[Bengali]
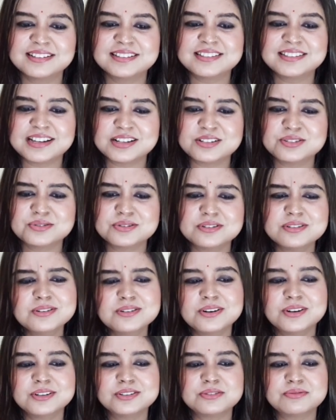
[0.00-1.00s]
তার জন্য
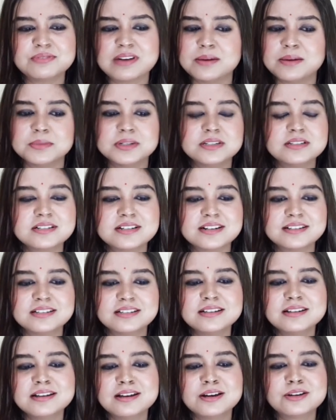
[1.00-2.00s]
হয়তো ফ্যামিলির সাথে
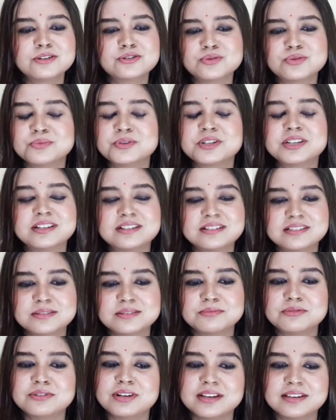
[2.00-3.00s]
সময় কাটাতে
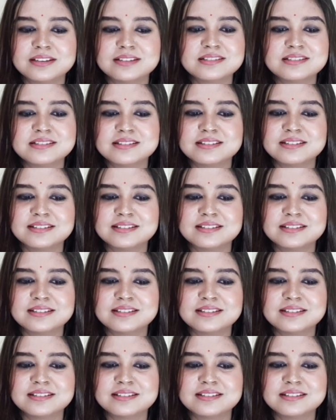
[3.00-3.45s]
ভুলে গেছি